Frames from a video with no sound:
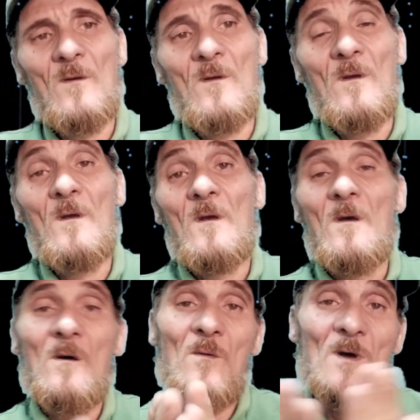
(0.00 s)

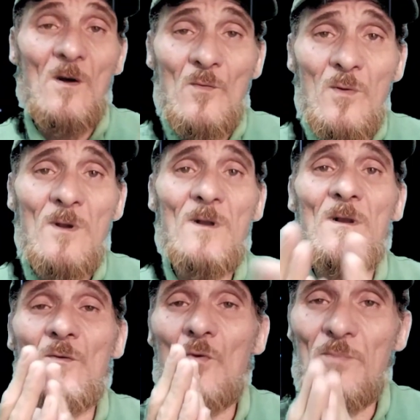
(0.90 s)
ويقول
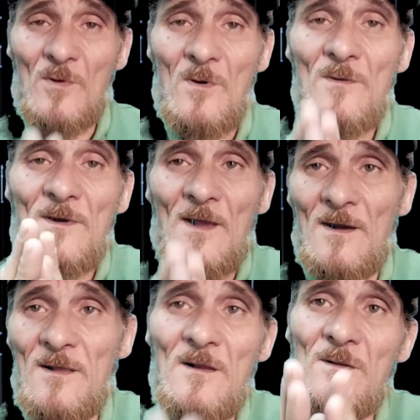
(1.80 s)
جبران خليل
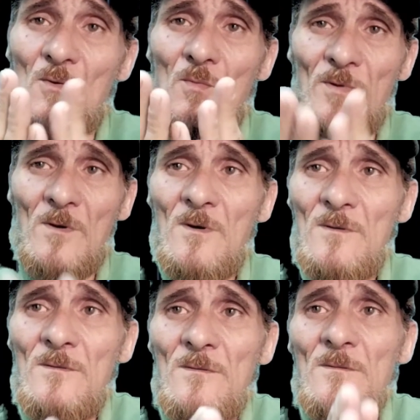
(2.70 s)
جبران
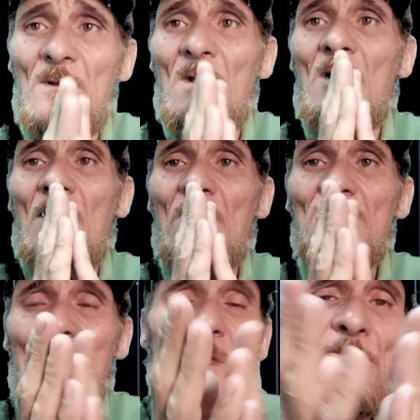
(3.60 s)

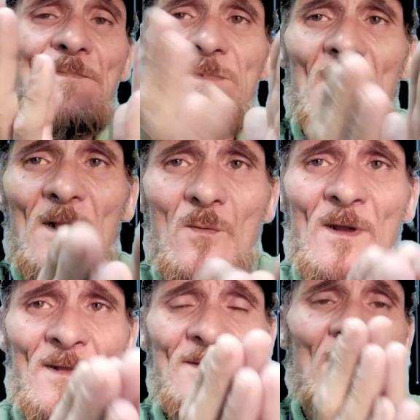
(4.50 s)
طلبت الوحده
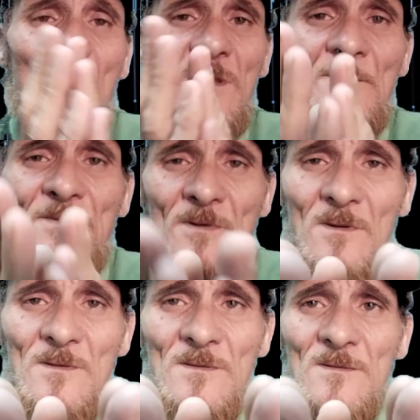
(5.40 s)
والانفراد
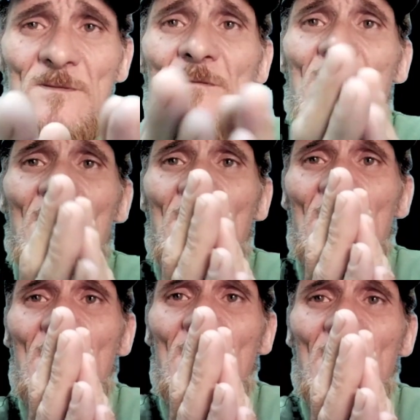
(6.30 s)

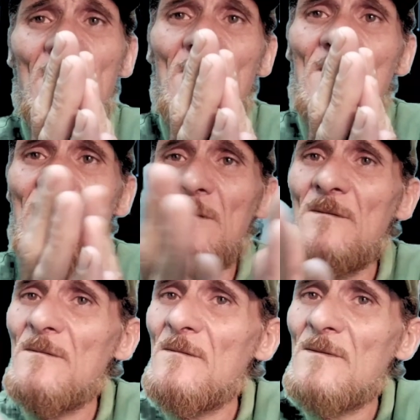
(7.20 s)
آه،
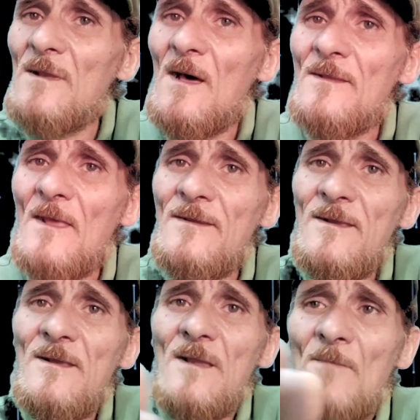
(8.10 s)
لأنني لم
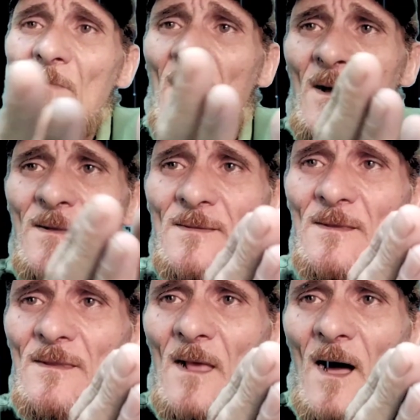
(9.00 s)
أحصل
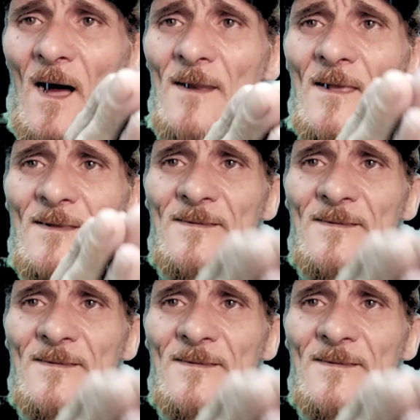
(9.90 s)
على شيء من